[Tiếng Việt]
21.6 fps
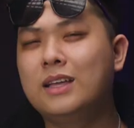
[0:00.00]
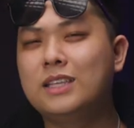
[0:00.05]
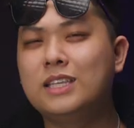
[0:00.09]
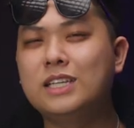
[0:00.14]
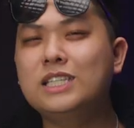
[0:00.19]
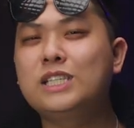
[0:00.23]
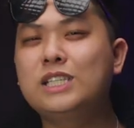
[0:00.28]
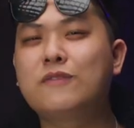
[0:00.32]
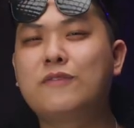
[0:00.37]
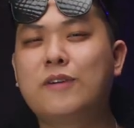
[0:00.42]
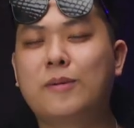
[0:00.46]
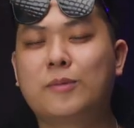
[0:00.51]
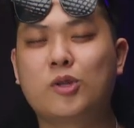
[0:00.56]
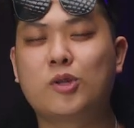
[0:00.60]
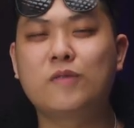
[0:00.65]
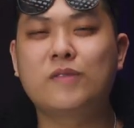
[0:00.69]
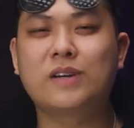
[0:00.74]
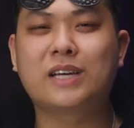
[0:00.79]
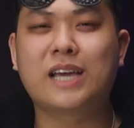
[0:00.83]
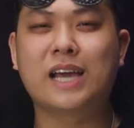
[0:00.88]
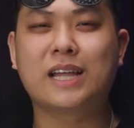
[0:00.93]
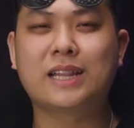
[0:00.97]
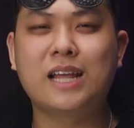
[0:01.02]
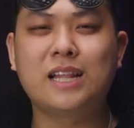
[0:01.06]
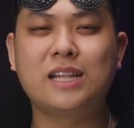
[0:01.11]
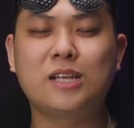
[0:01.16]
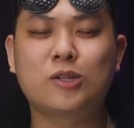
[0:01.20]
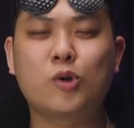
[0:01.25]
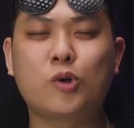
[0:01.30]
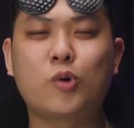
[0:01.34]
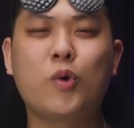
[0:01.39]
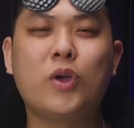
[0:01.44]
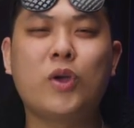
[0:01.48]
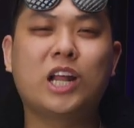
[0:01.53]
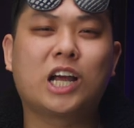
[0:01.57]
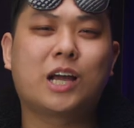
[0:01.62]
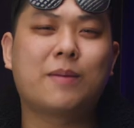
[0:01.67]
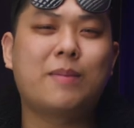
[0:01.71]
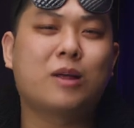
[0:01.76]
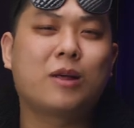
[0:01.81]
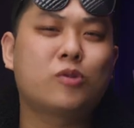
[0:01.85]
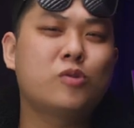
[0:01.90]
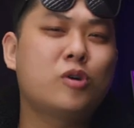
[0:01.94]
Những siêu phẩm tôi vừa kể tên thì tôi khuyên là các
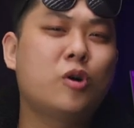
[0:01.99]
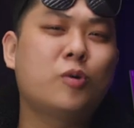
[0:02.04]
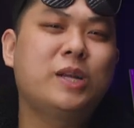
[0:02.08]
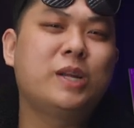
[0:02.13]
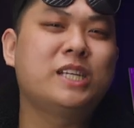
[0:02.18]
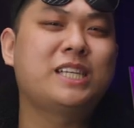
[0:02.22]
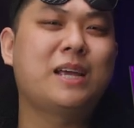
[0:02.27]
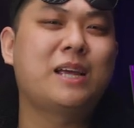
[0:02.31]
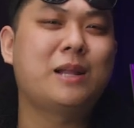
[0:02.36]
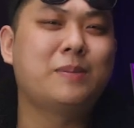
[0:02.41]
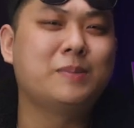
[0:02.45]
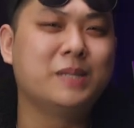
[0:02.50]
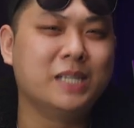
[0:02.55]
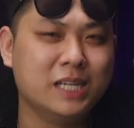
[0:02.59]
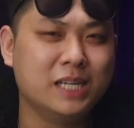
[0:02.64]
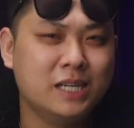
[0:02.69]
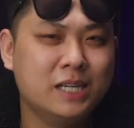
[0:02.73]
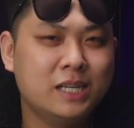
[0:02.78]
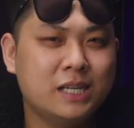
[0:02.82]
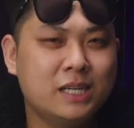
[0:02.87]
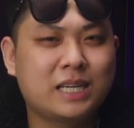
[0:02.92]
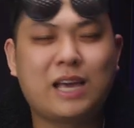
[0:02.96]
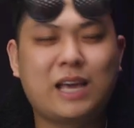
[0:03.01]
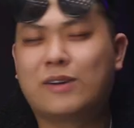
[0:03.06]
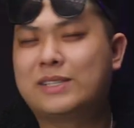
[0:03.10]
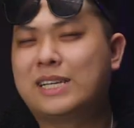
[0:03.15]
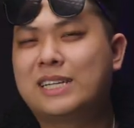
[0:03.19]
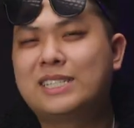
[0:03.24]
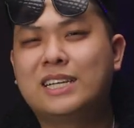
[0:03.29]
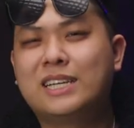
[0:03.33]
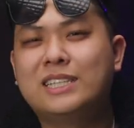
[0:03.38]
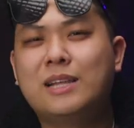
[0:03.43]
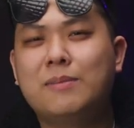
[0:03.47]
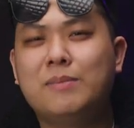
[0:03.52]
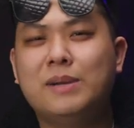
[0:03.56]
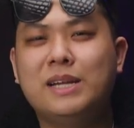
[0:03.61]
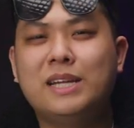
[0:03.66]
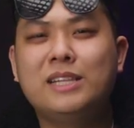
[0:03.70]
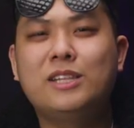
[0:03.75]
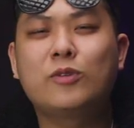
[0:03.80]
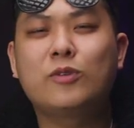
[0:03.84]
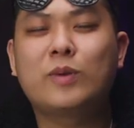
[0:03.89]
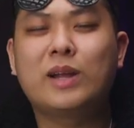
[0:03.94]
bạn cũng không nên xem làm gì. Kiểu sang chấn tâm
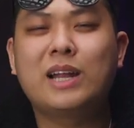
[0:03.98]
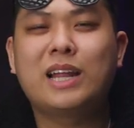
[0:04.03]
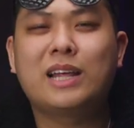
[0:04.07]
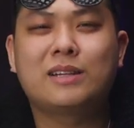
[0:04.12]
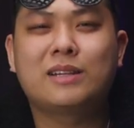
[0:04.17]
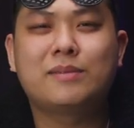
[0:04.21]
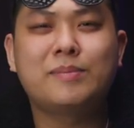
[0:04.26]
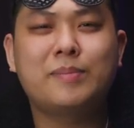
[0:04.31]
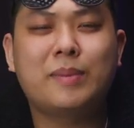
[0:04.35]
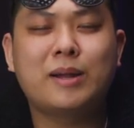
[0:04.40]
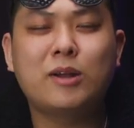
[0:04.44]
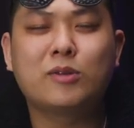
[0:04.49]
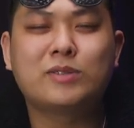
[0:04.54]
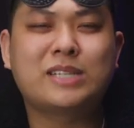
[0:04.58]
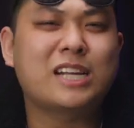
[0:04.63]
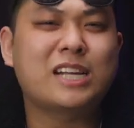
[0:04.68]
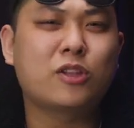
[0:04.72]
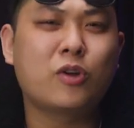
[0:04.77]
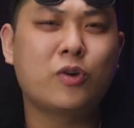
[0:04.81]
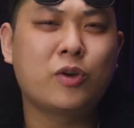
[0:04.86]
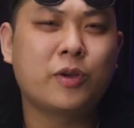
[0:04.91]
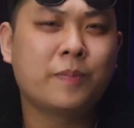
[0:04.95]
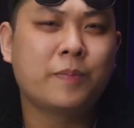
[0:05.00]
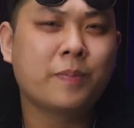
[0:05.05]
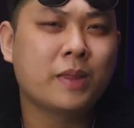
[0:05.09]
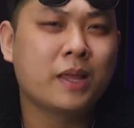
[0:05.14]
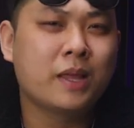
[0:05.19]
lý thì lúc đấy lại bắt đầu trách tôi.